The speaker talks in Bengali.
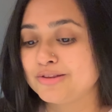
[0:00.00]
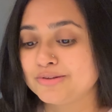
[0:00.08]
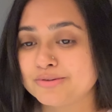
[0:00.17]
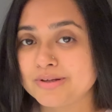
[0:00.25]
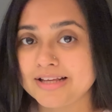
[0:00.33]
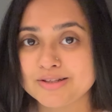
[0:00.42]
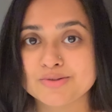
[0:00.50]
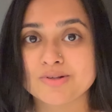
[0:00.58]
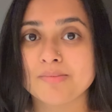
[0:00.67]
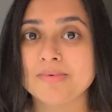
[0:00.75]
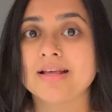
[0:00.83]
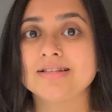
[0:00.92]
তো এই জন্য
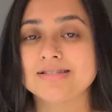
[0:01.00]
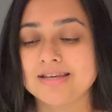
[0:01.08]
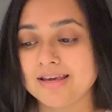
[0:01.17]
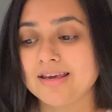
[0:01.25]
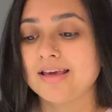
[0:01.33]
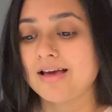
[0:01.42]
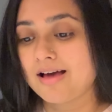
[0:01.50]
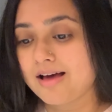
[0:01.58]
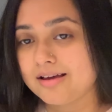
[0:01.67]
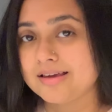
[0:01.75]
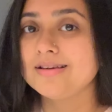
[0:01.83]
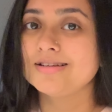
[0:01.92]
আমি আজকে
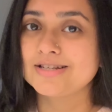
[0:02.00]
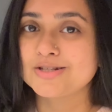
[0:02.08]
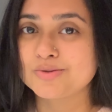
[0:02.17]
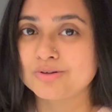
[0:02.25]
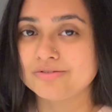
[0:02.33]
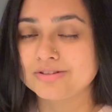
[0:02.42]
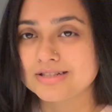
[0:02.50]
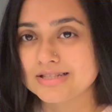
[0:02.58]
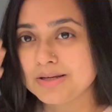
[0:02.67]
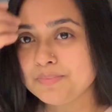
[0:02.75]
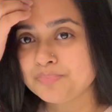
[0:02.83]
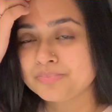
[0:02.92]
আগেই শেষ করে ফেলছি